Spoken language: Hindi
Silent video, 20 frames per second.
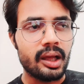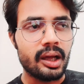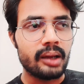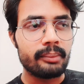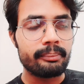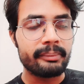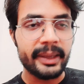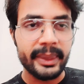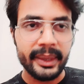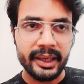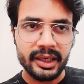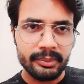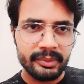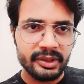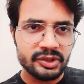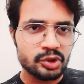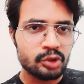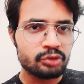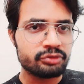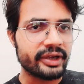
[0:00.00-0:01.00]
मेरठ में
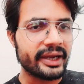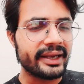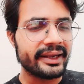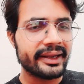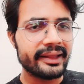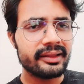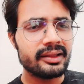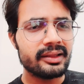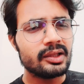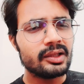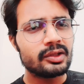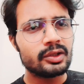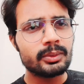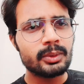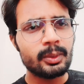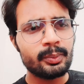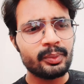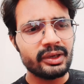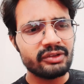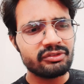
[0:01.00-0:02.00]
शो फैट है तो वो
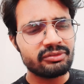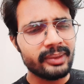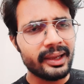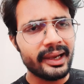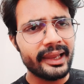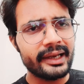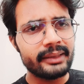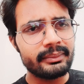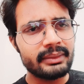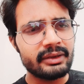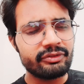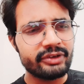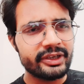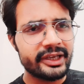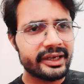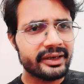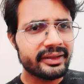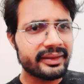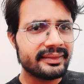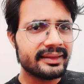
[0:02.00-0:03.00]
पुलिस वाला
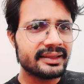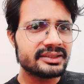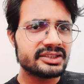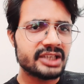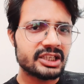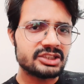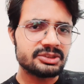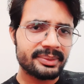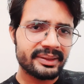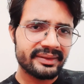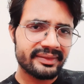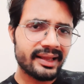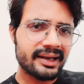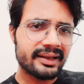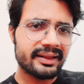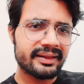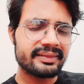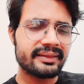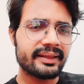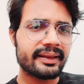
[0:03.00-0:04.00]
इन्वेस्टिगेट करता जांच पड़ताल
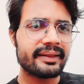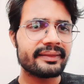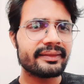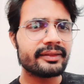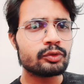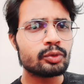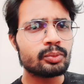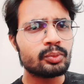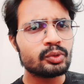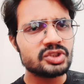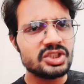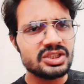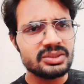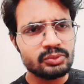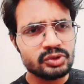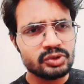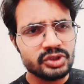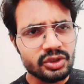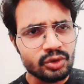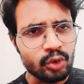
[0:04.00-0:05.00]
करता रहता तो वो चीज़
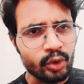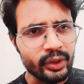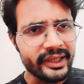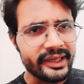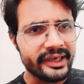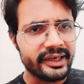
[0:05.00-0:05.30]
मुझे थोड़ी